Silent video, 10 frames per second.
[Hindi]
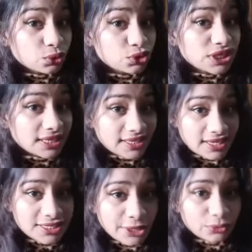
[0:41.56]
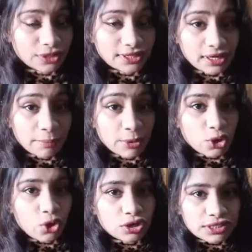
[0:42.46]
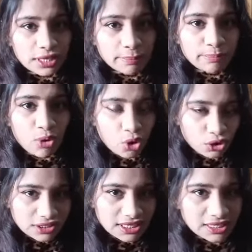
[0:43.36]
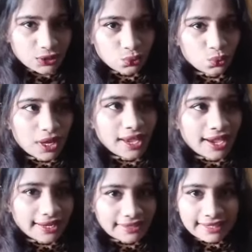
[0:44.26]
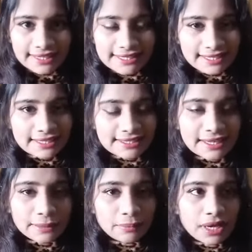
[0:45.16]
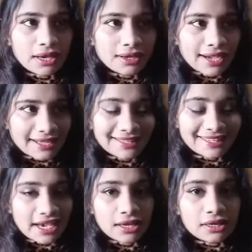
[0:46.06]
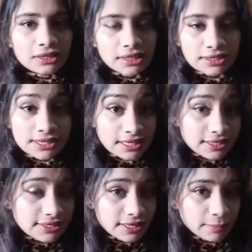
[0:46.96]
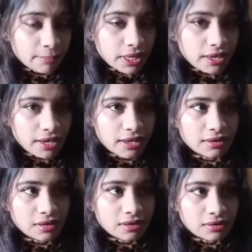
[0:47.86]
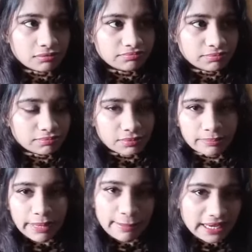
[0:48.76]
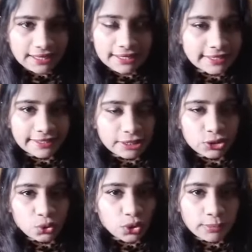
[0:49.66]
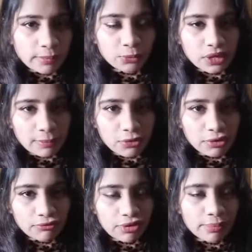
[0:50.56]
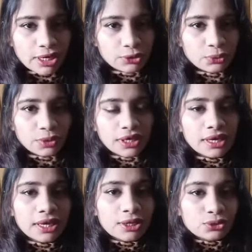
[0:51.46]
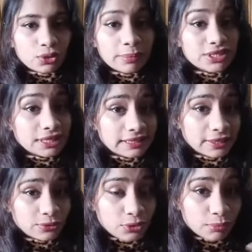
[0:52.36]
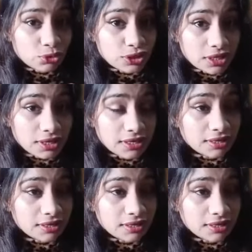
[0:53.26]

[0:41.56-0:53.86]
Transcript: तो चलते हैं सैलून की तरफ बिकॉज ये बहुत ज़्यादा दूर है आई थिंक ये सी स्कीम आई थिंक क्या ये सी स्कीम में है आ, मैं बाकी की डिटेल जो होगी मैं पूरा आपको कंफर्म कर दूंगी तो अभी चलते हैं क्योंकि मुझे